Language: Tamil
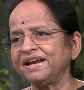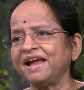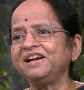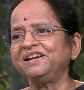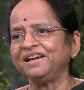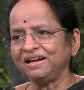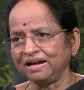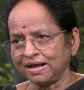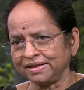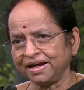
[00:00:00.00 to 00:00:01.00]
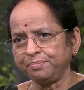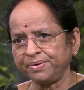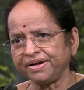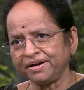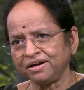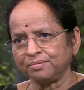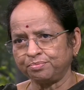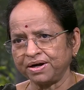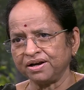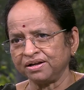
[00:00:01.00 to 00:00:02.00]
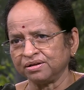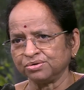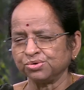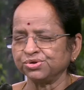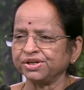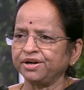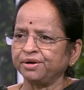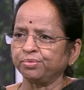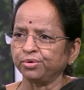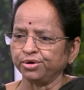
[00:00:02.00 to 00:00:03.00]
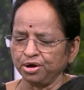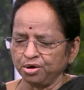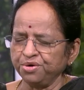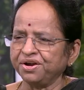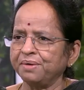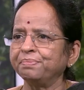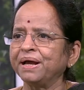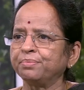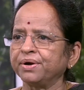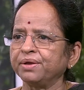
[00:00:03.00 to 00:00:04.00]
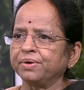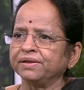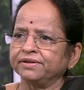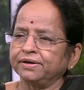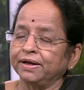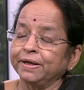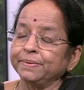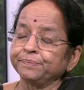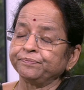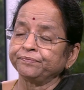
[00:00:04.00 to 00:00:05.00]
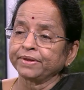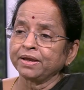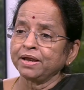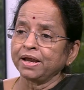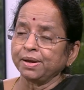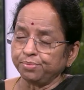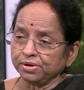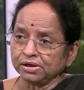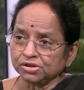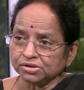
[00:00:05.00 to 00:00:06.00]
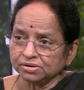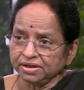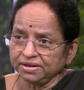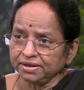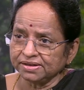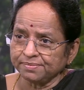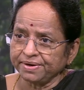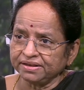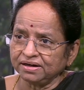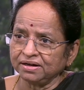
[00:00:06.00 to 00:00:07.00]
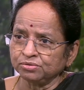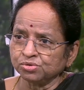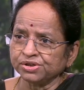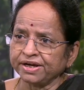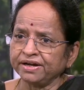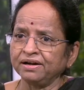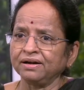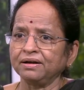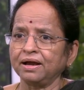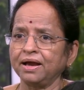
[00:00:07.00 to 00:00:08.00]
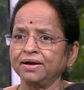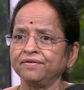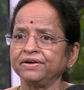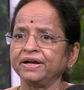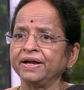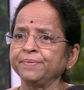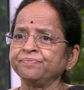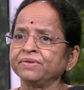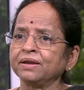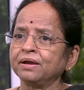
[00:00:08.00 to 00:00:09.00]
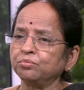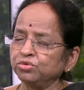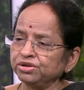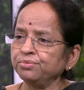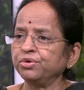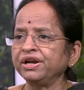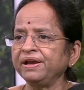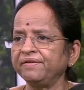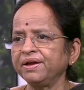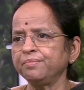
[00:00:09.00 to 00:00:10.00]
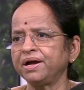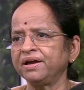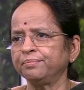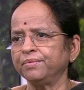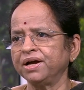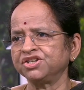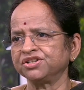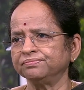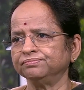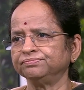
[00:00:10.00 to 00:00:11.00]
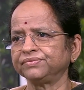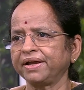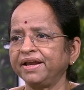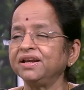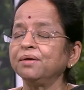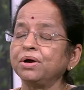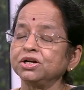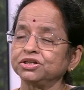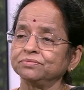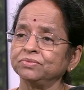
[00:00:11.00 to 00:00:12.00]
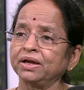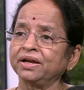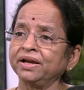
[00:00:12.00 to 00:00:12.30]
நைன்டீனில் அதே பீரியடில் பண்ண சூசைட் ரிப்போர்ட்டிங்க்கும் கம்பேர் பண்ணி பார்த்ததில்ல இப்போ இந்த இந்த சமயத்தில் சூசைட் ஆனவங்க முன் முன்னைய விட மா மாற்றம் என்ன மாற்றம்னாக்க